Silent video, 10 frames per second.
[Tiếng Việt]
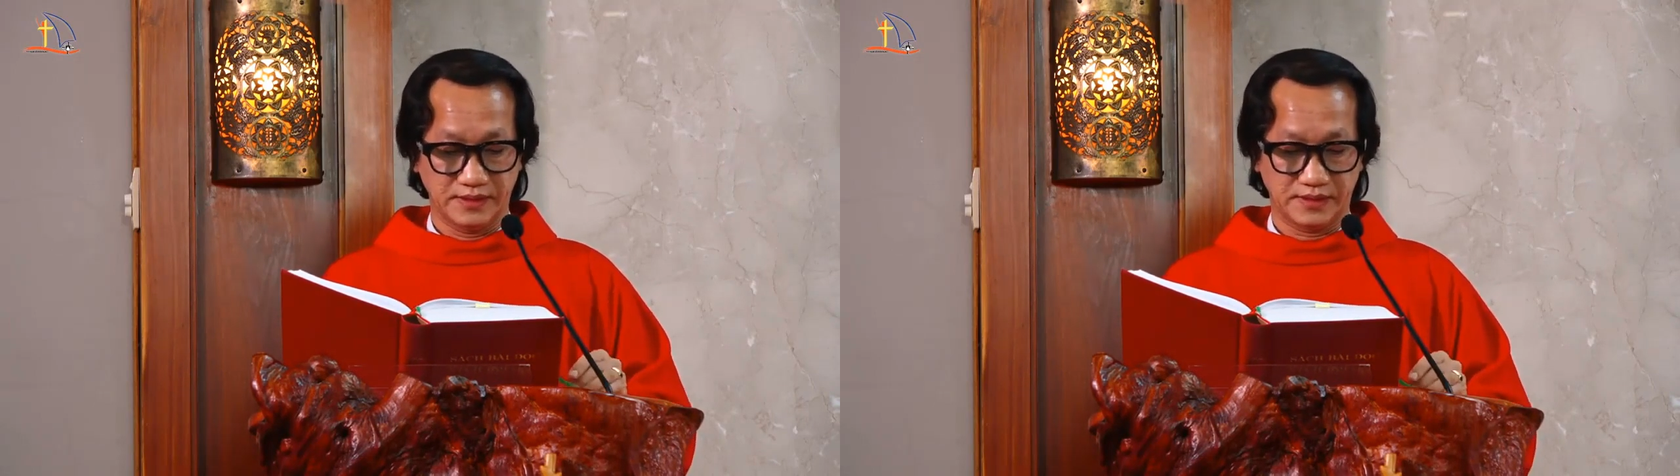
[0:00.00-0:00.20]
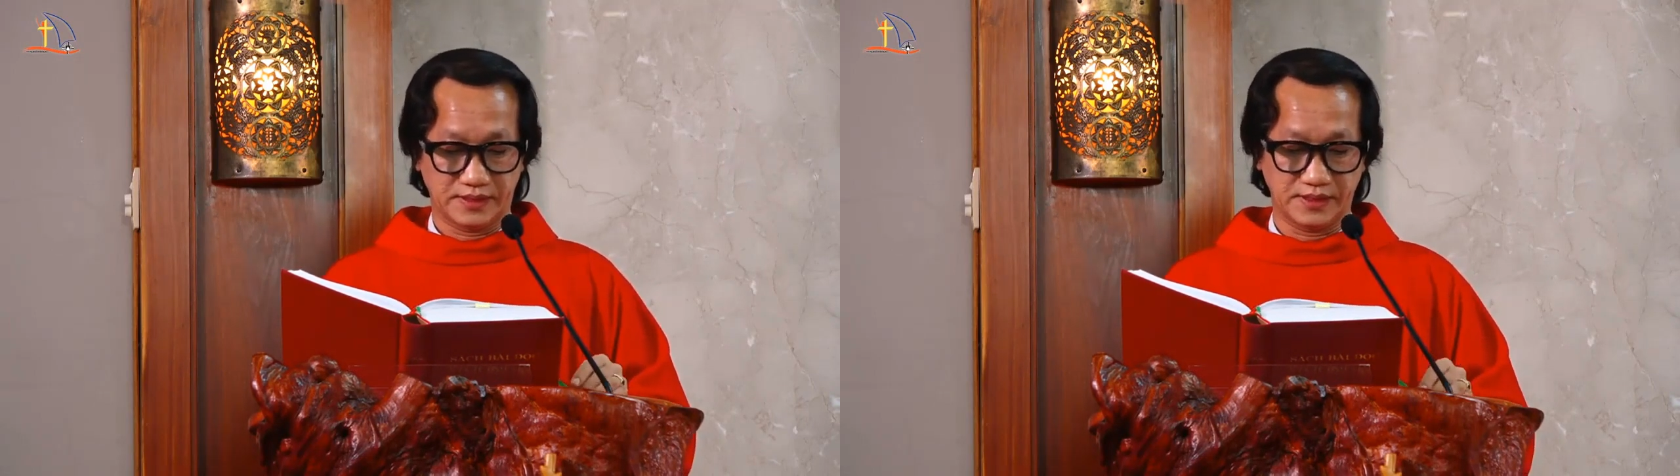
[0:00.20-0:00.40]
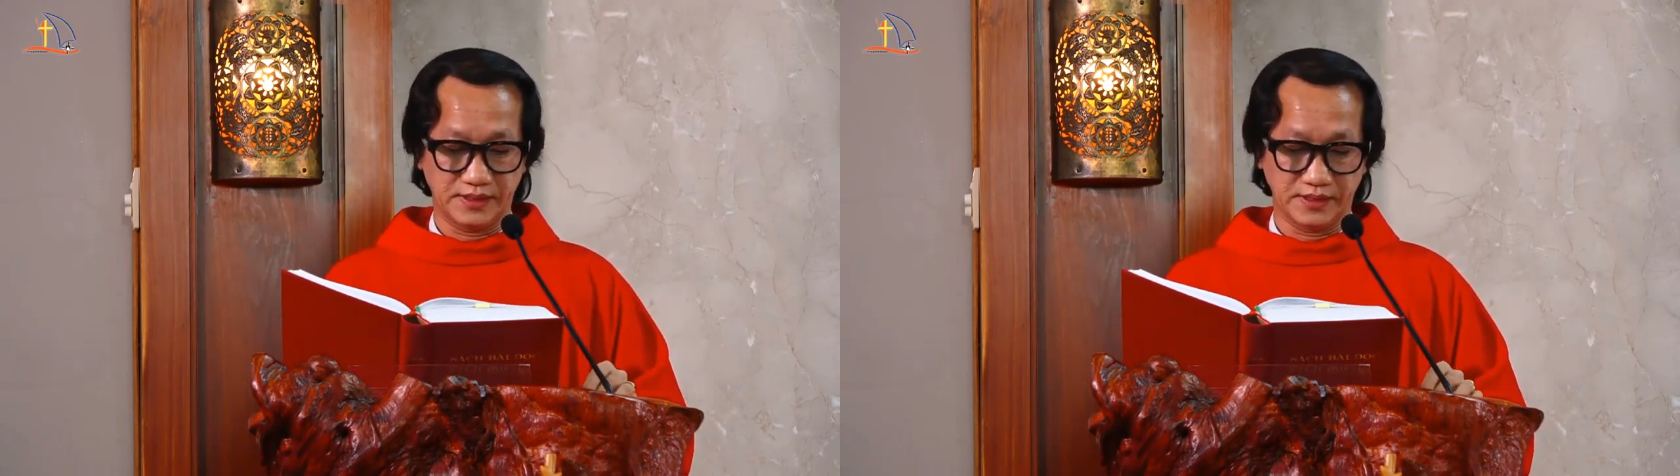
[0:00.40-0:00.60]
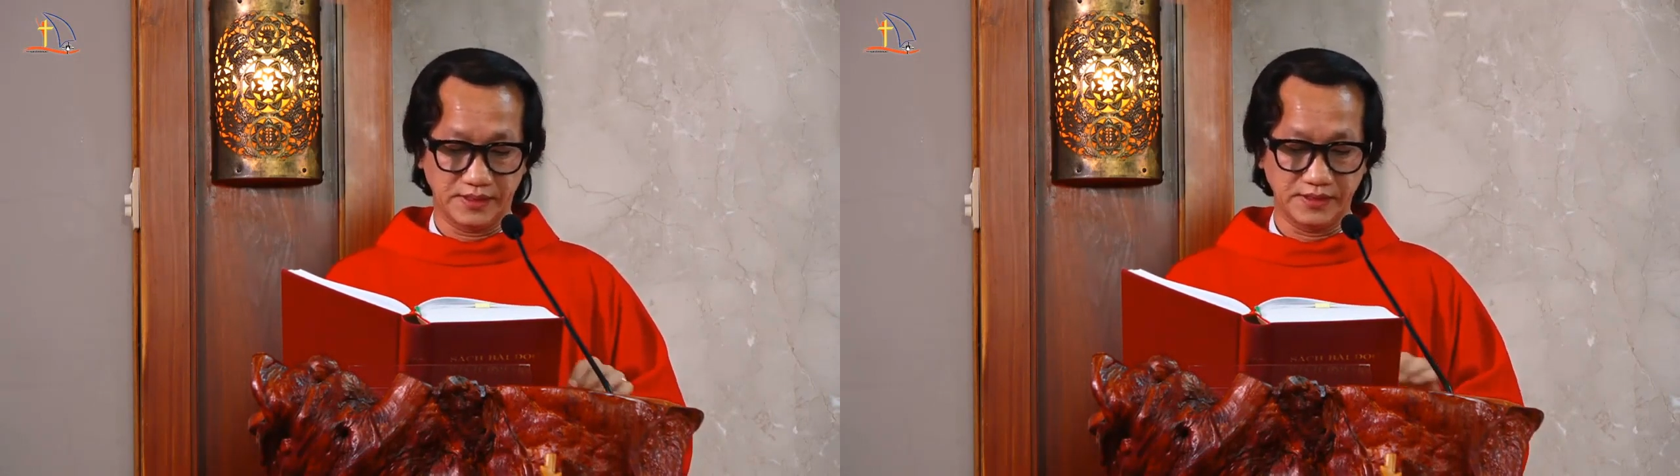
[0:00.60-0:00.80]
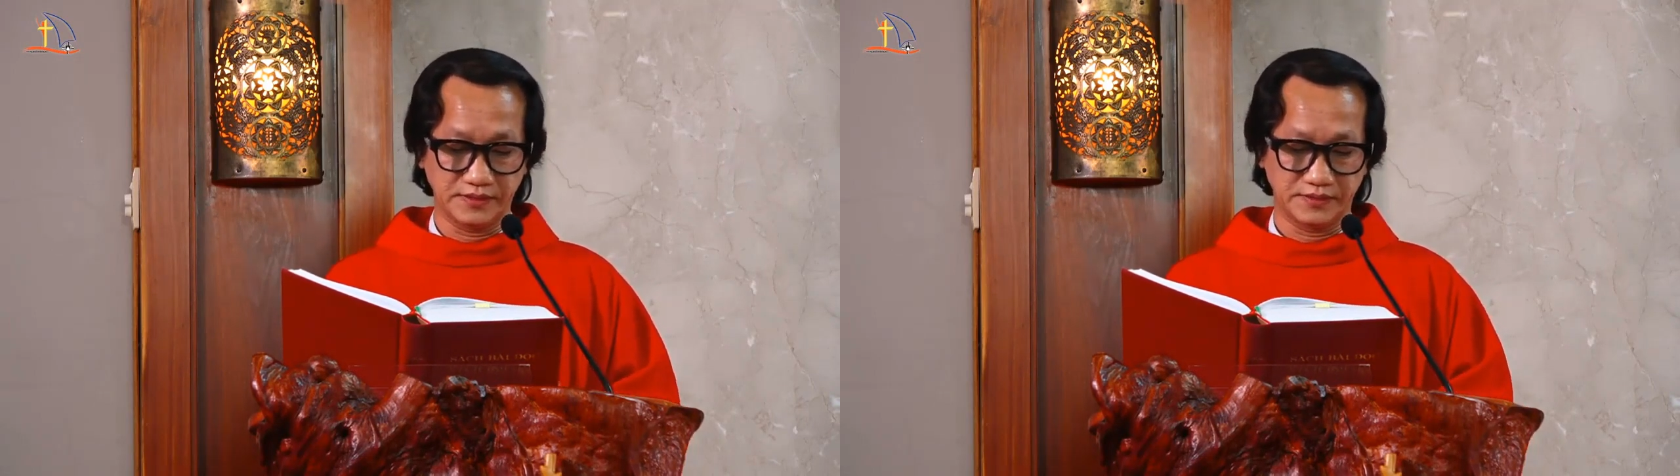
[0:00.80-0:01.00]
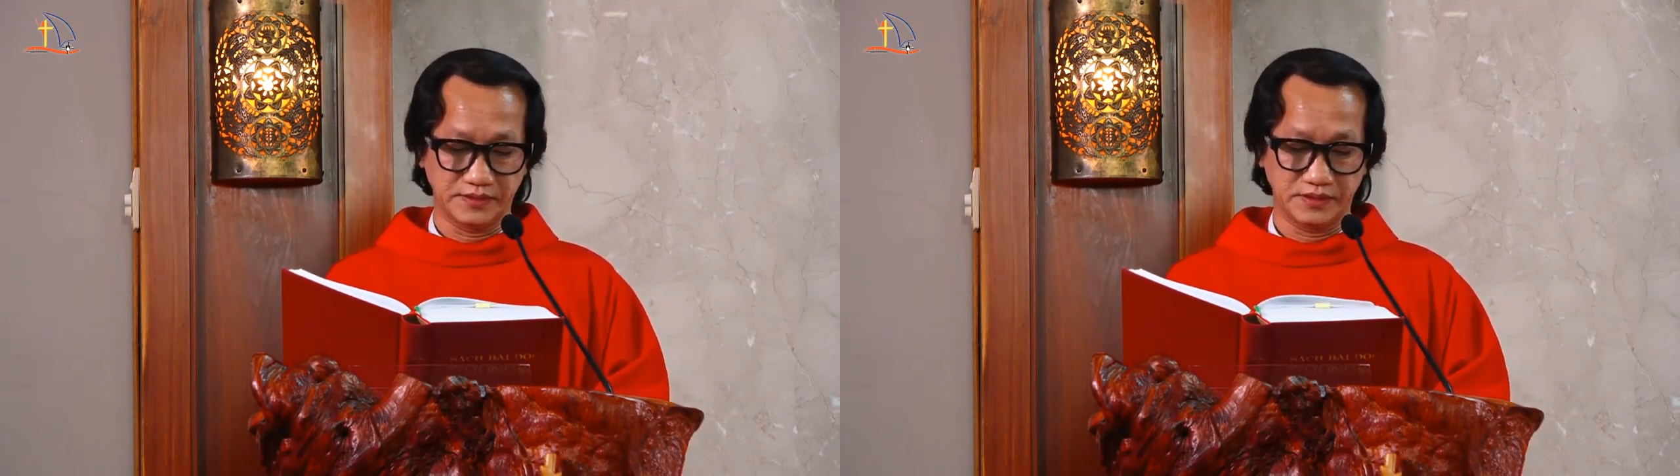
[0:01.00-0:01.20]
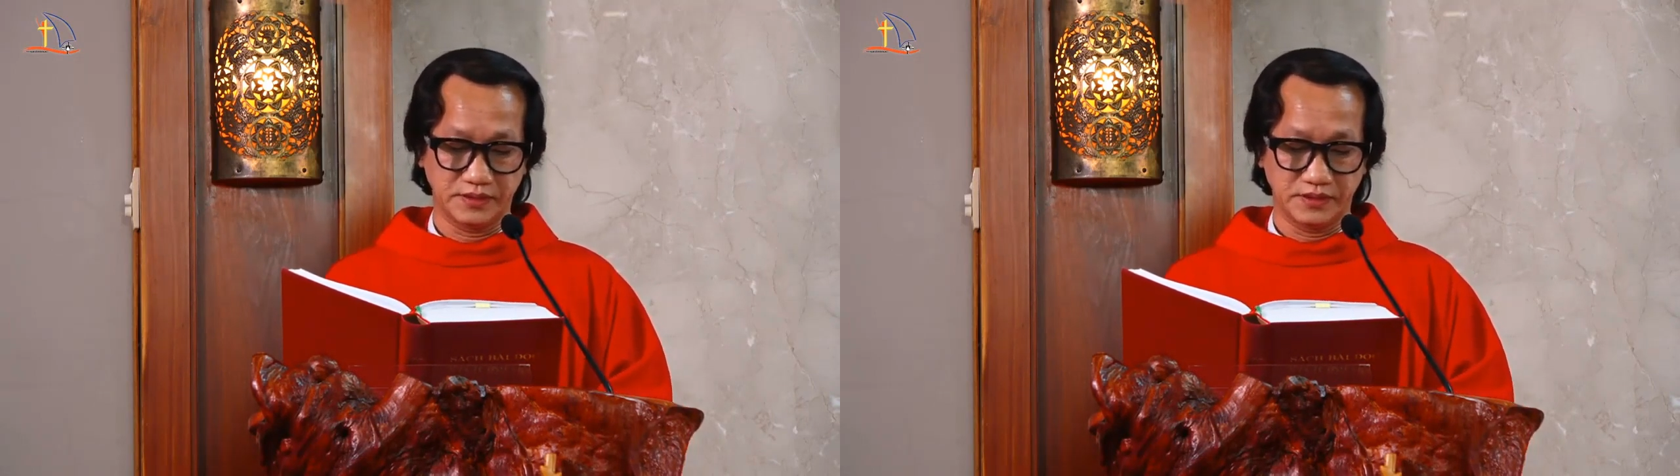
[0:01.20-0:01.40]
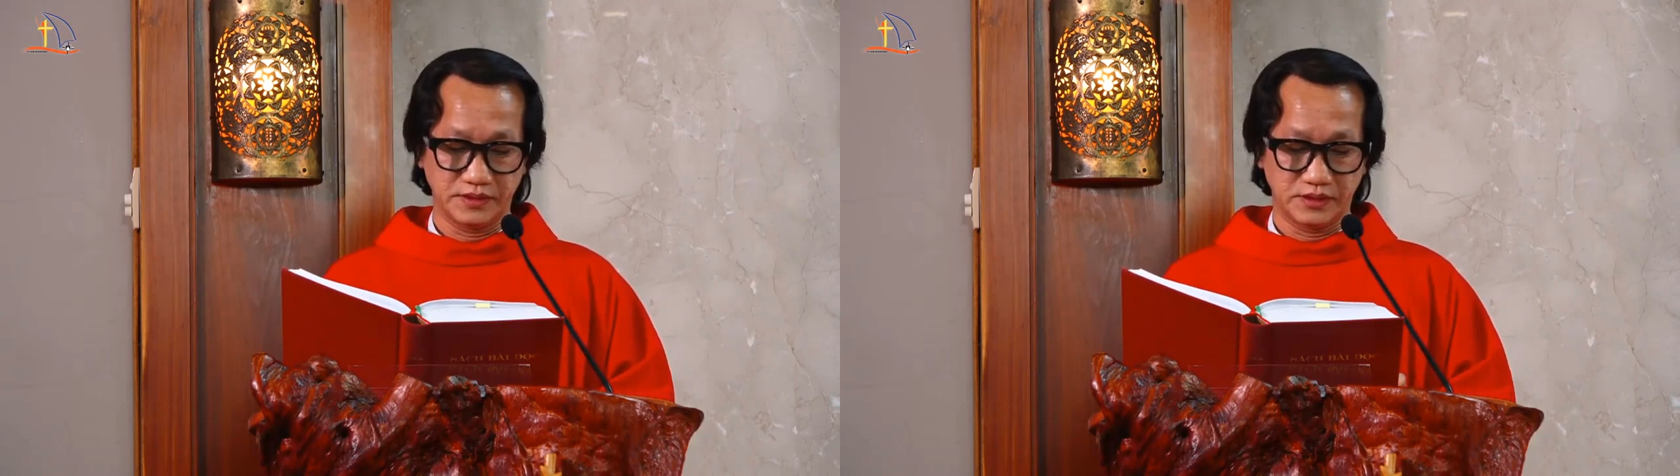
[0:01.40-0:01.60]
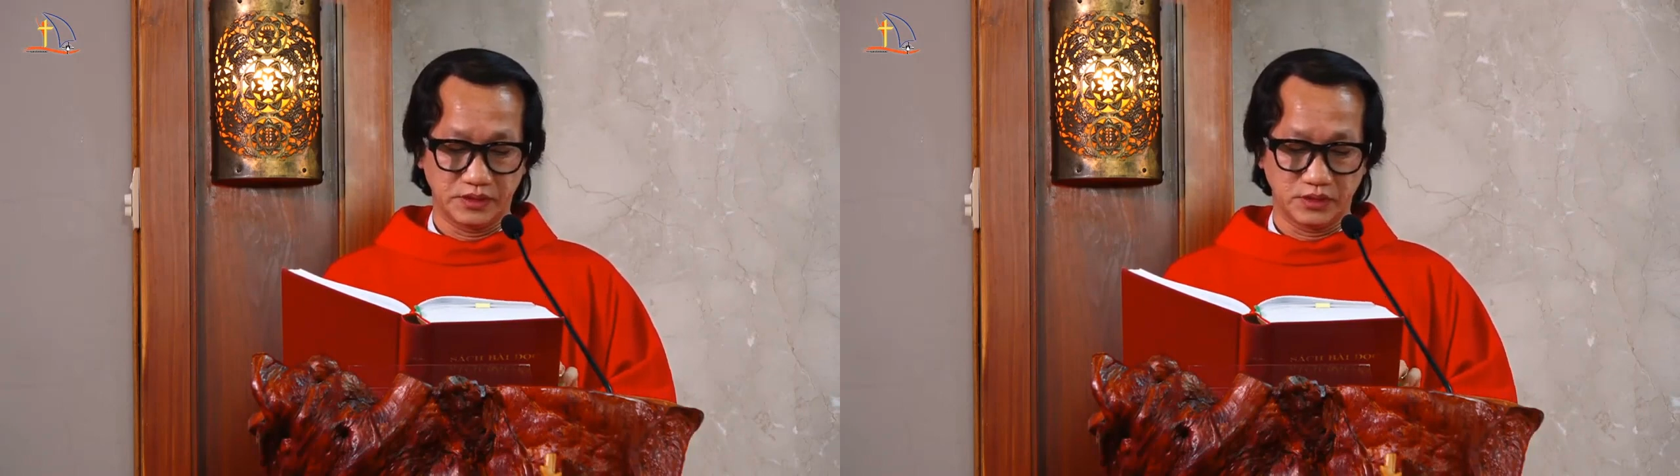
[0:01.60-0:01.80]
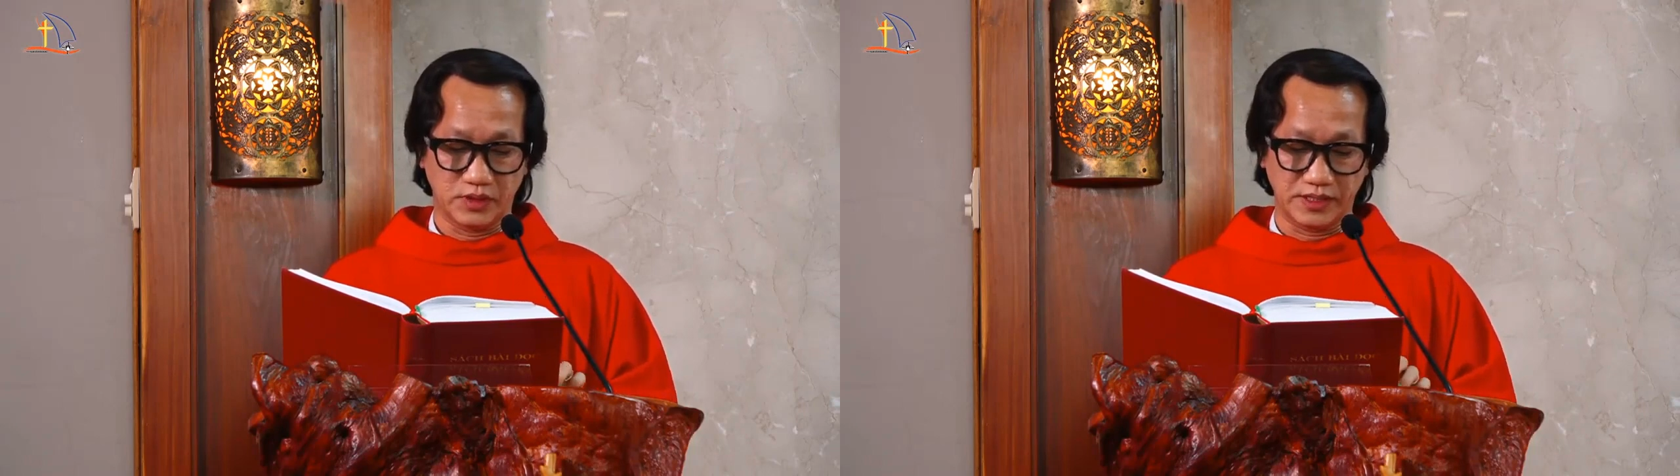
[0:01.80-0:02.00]
Khi ấy,
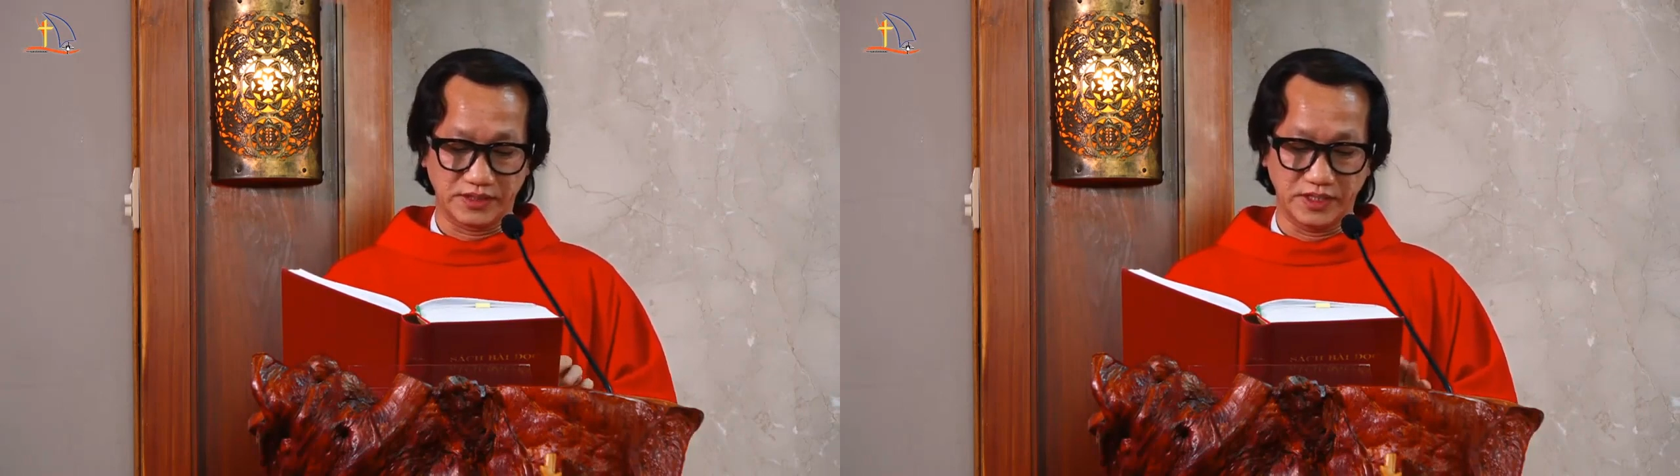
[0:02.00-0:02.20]
đoàn